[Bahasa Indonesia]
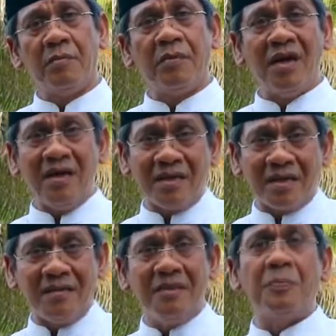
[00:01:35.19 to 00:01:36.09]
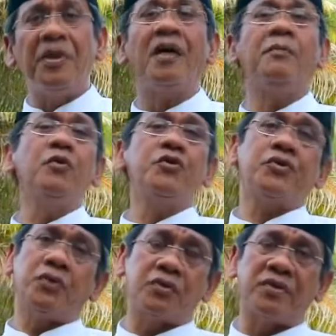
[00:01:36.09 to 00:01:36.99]
Bahkan di pihak
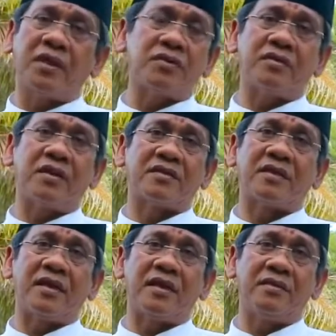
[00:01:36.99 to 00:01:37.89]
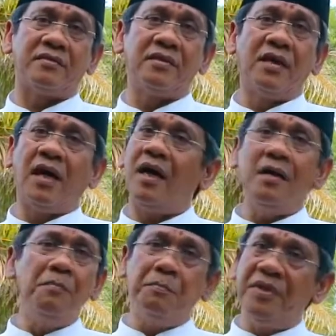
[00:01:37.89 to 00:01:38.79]
musuh, saudara-saudara sekalian,
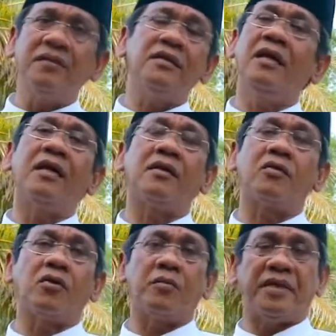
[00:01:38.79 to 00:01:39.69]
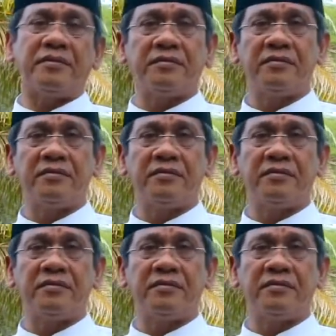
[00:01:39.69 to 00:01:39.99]
hampir tidak ada korban.